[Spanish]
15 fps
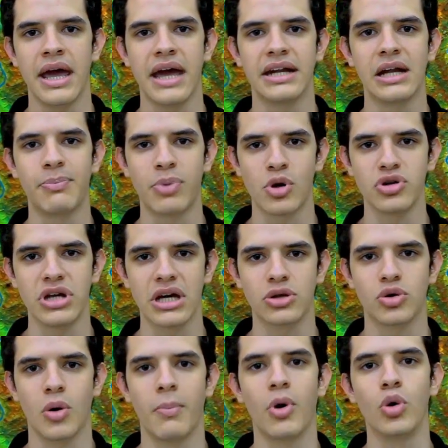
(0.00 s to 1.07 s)
en el
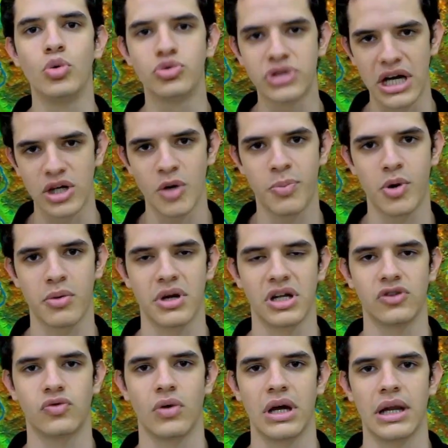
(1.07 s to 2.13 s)
proyecto Voluntarios por
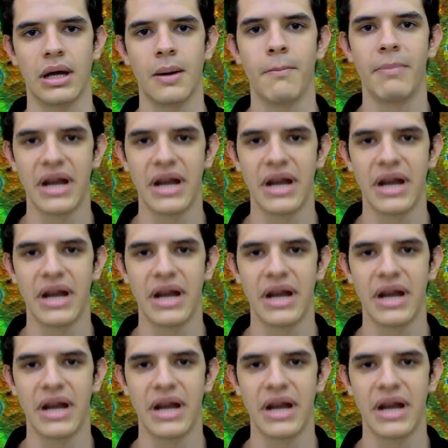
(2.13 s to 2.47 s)
Venezuela.